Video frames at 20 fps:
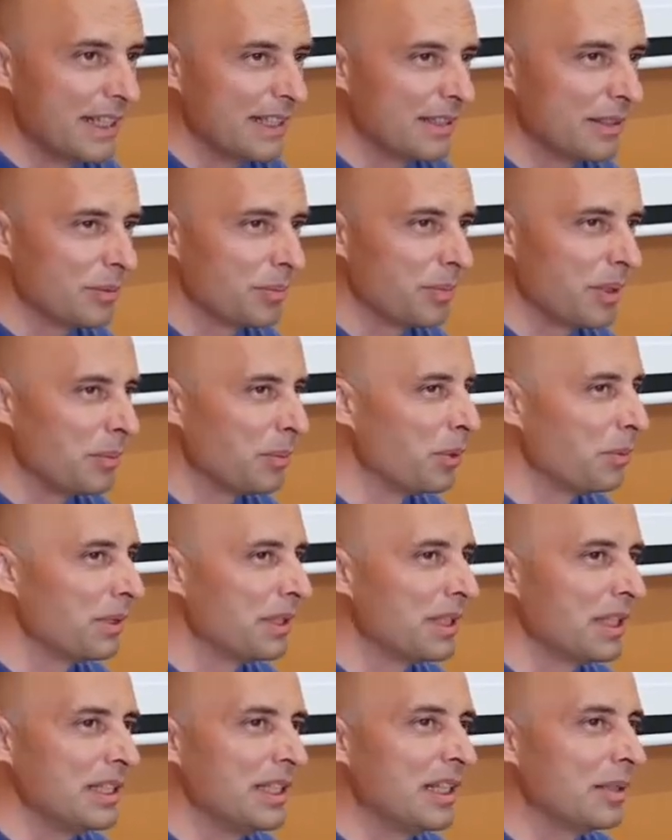Ну, по-моему,
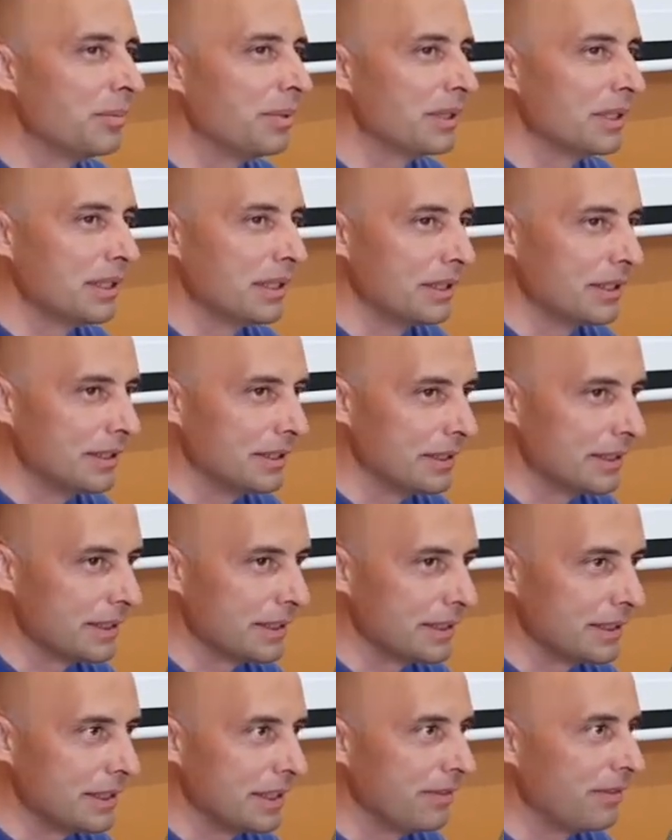это не была
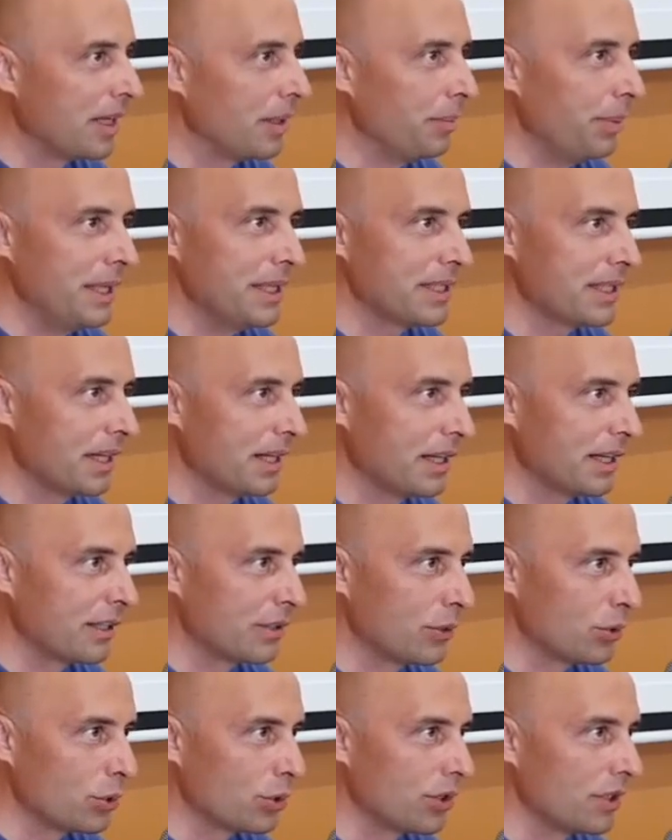европейская
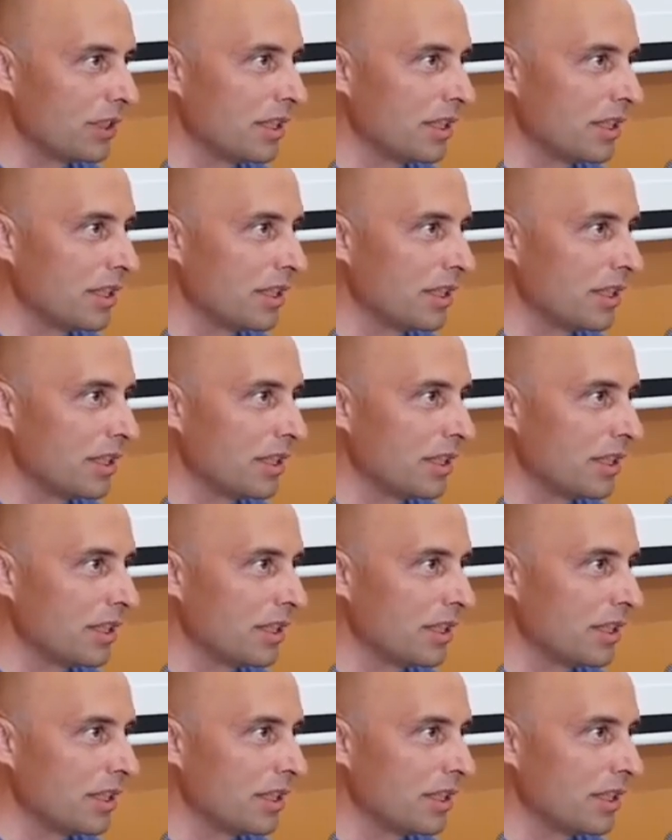картошка,